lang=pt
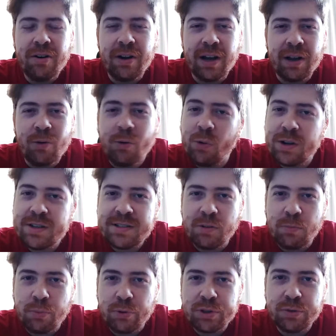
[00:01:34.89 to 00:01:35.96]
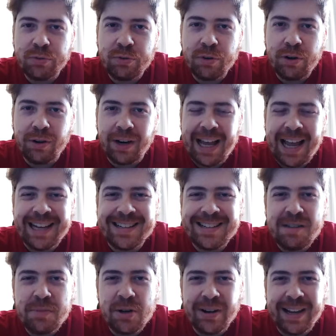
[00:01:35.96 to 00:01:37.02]
ela consta em um portfólio online,
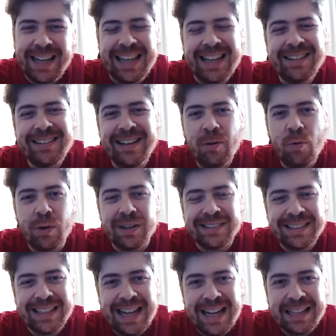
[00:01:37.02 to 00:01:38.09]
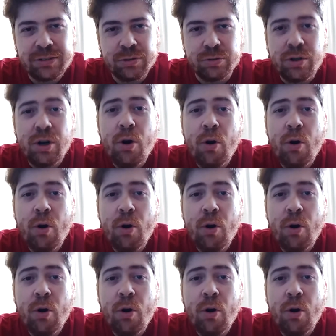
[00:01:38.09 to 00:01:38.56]
sempre alguém entra em contato